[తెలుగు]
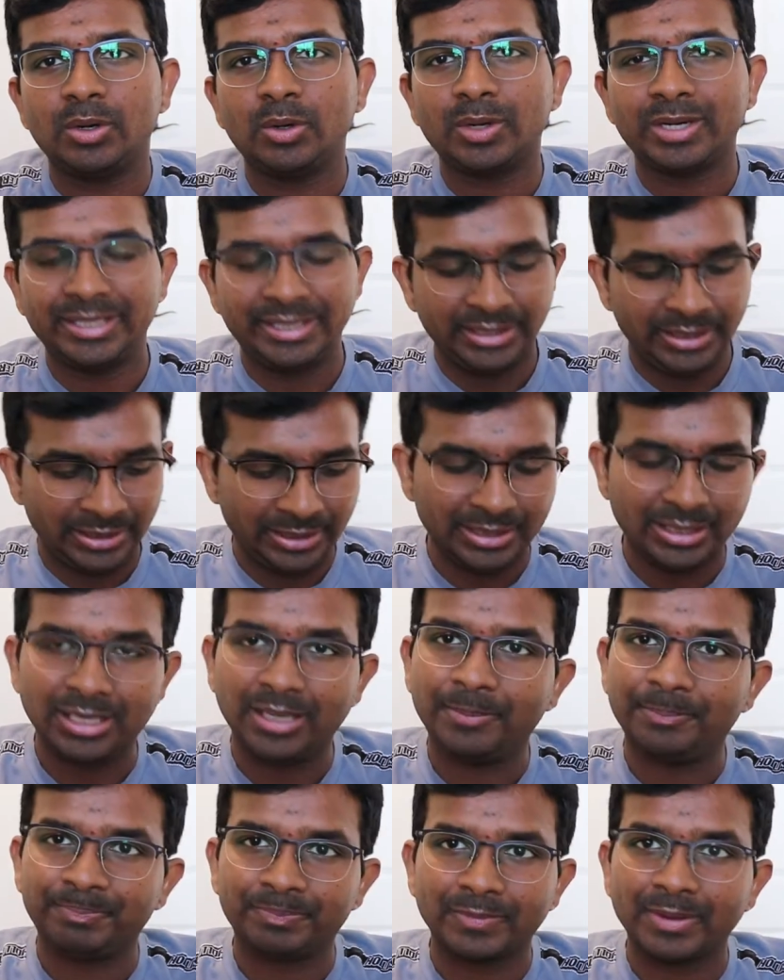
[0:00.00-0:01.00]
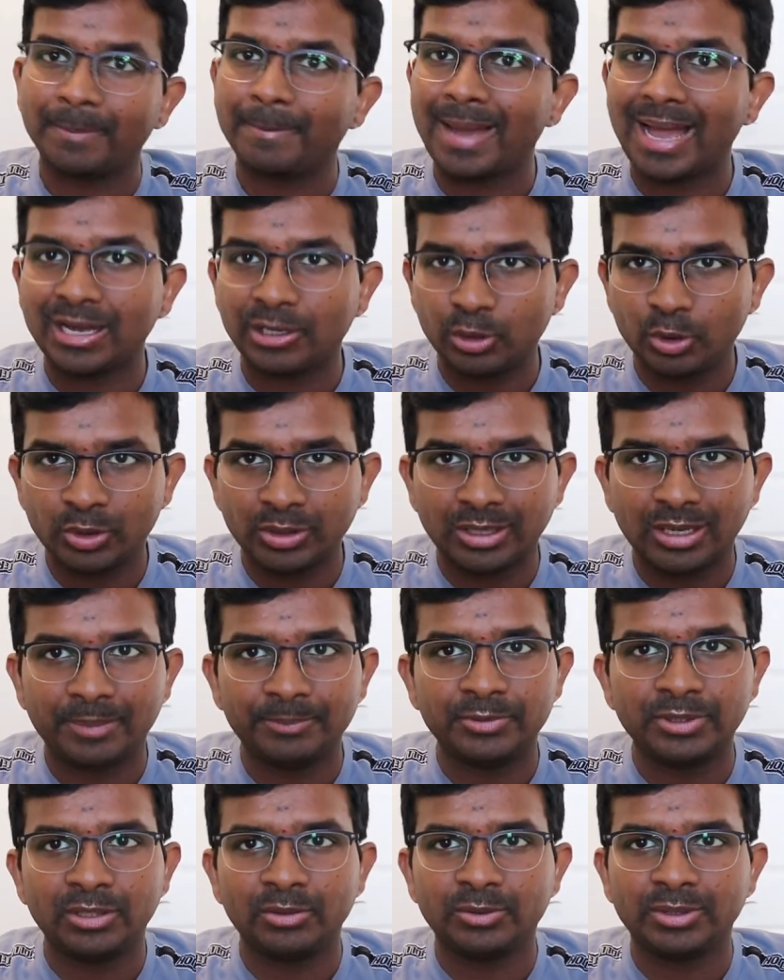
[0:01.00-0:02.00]
ఒకటి um, బెంగళూరు
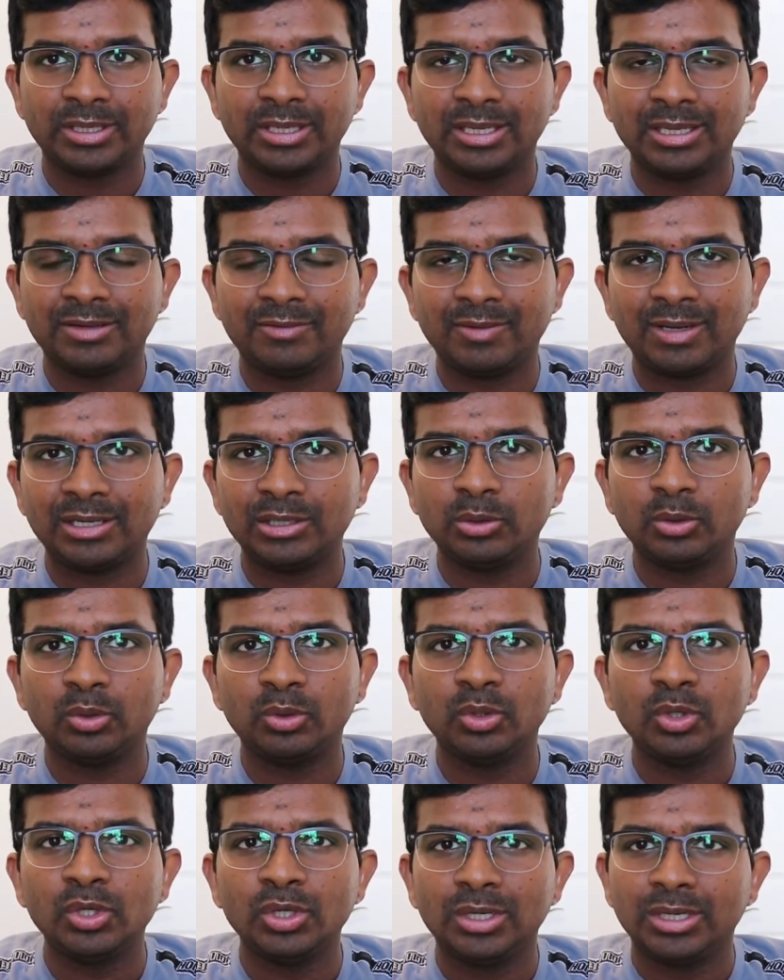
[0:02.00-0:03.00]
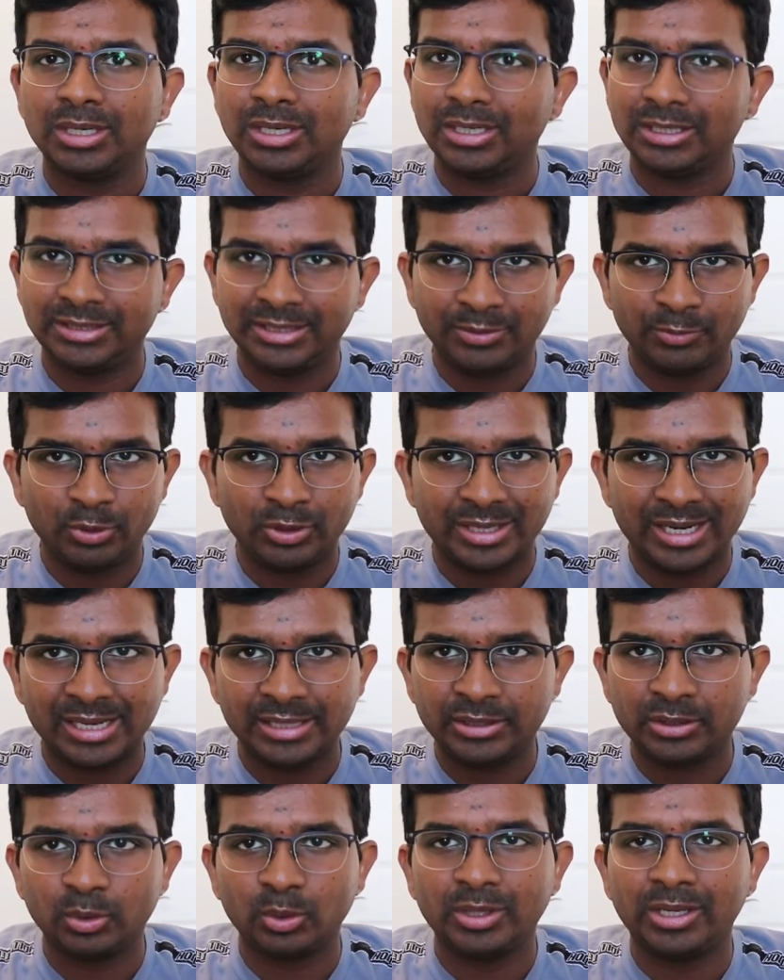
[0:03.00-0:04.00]
అబ్జల్యూట్గా వాళ్ళు దే వుడ్
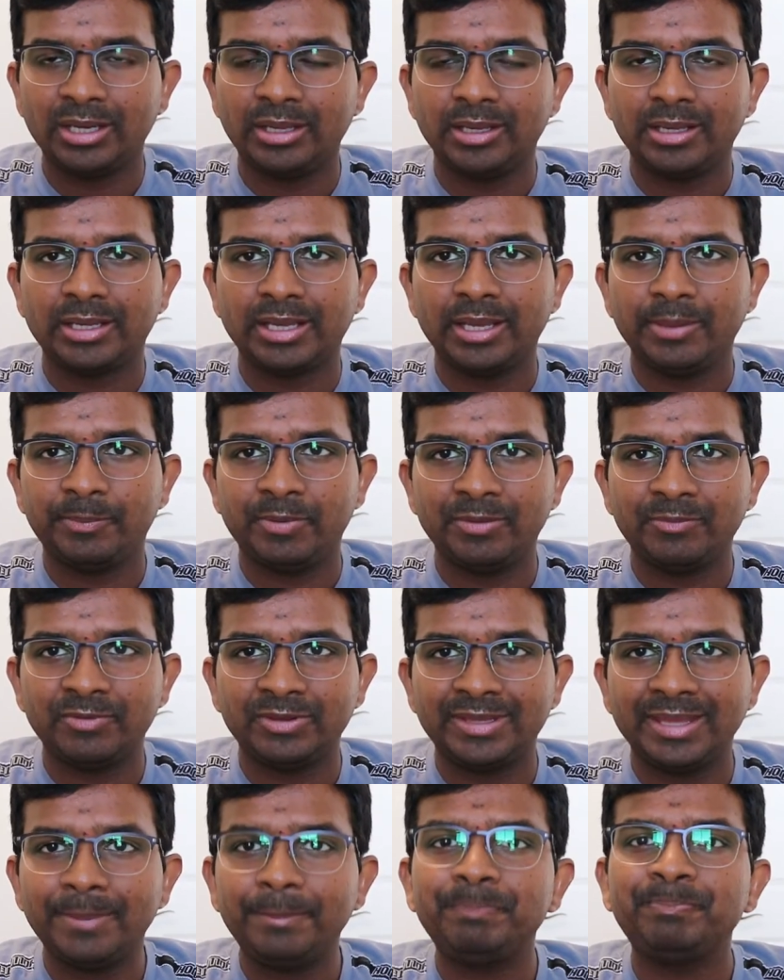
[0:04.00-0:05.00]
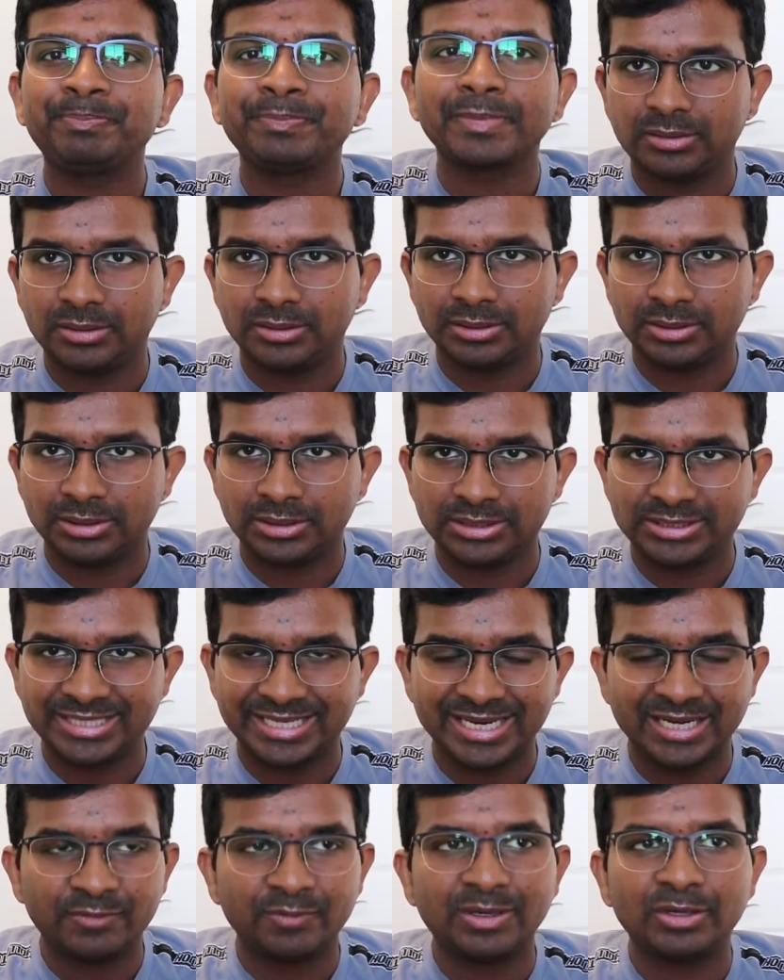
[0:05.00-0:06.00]
టు కీప్ హిమ్ విత్ దెమ్
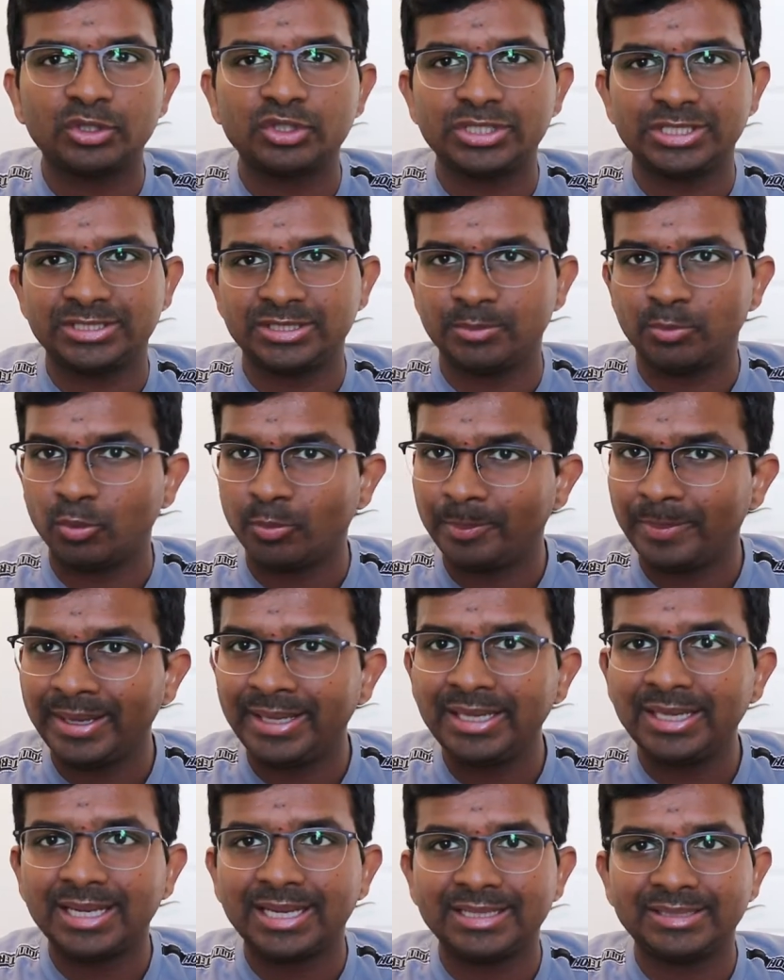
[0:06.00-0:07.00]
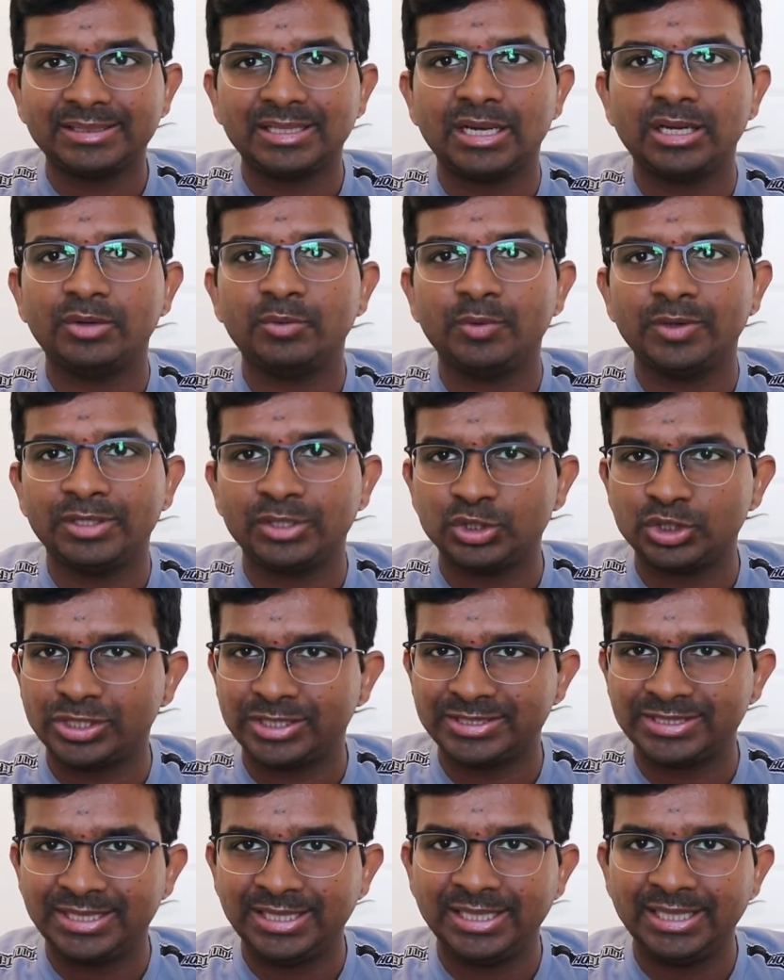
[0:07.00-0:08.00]
సెకండ్ వన్ వచ్చేసి ముంబై అండ్ థర్డ్ వన్
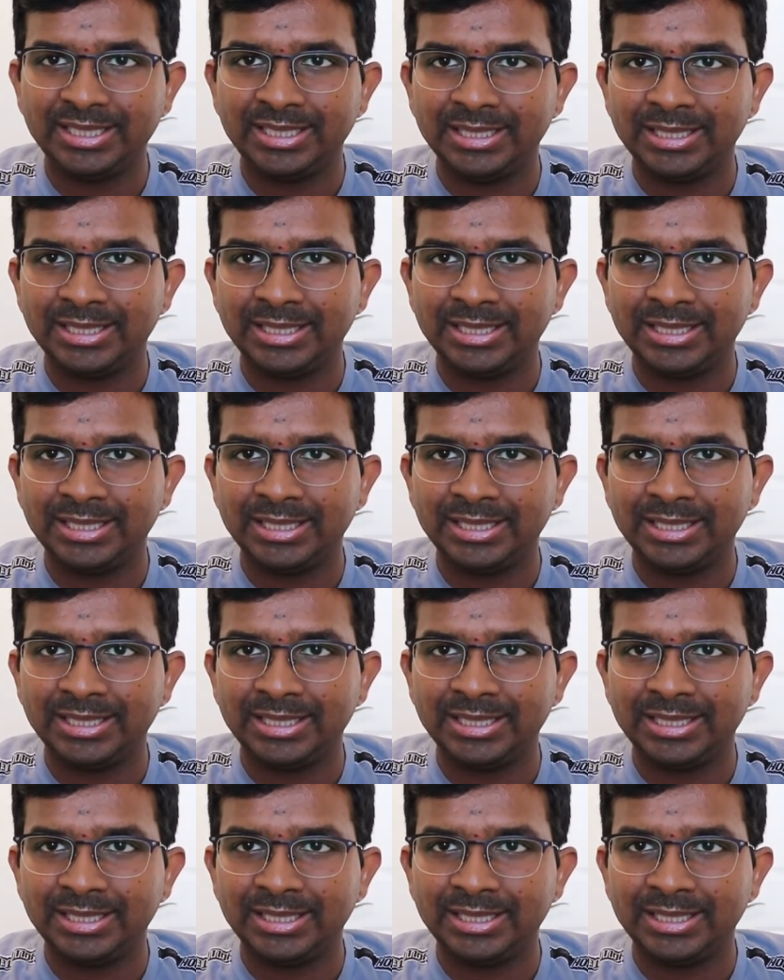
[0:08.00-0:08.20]
వచ్చేసి